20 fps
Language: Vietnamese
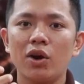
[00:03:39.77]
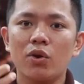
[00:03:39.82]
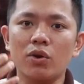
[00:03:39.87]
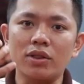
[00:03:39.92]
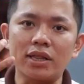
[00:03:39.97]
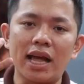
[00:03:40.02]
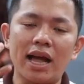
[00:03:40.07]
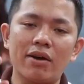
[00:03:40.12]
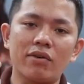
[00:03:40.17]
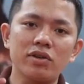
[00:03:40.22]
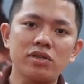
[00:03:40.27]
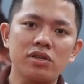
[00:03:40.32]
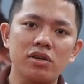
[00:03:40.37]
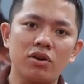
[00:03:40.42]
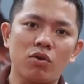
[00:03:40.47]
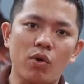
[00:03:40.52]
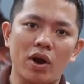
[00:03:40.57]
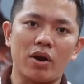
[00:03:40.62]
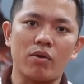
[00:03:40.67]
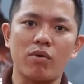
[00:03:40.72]
nó tạo cái sự
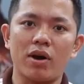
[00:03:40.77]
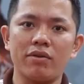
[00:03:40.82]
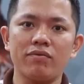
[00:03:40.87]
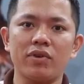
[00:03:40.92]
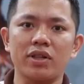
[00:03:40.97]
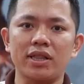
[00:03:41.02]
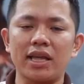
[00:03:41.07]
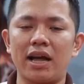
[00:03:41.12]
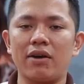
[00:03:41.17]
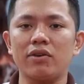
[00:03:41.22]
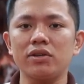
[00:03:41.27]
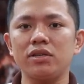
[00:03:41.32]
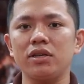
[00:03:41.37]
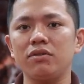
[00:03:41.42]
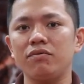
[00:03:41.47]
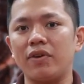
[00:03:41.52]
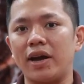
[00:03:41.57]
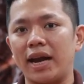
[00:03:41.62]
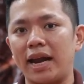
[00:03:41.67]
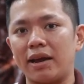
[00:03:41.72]
khỏe khoắn và tạo cái sự
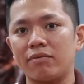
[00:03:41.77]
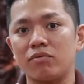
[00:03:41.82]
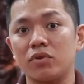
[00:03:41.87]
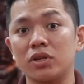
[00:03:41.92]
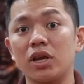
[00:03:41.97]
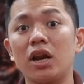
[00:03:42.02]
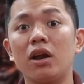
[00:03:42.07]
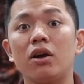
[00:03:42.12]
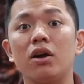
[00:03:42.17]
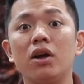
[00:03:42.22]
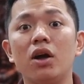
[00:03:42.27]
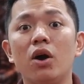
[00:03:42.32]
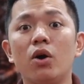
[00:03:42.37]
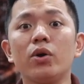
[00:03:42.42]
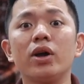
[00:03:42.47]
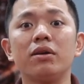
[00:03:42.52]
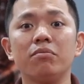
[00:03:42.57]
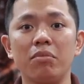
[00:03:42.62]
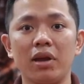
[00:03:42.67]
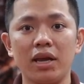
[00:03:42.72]
vẻ đẹp nó rất là
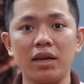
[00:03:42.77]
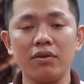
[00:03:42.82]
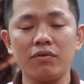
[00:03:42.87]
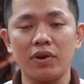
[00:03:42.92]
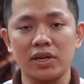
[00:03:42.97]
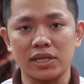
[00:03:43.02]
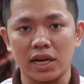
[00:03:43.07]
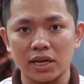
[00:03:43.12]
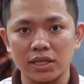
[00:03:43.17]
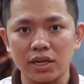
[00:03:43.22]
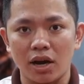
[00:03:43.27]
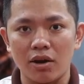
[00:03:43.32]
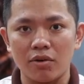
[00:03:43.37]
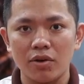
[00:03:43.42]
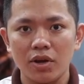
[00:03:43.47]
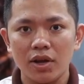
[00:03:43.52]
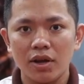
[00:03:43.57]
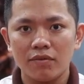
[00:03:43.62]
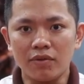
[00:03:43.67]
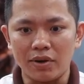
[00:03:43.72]
huyền bí và sang trọng.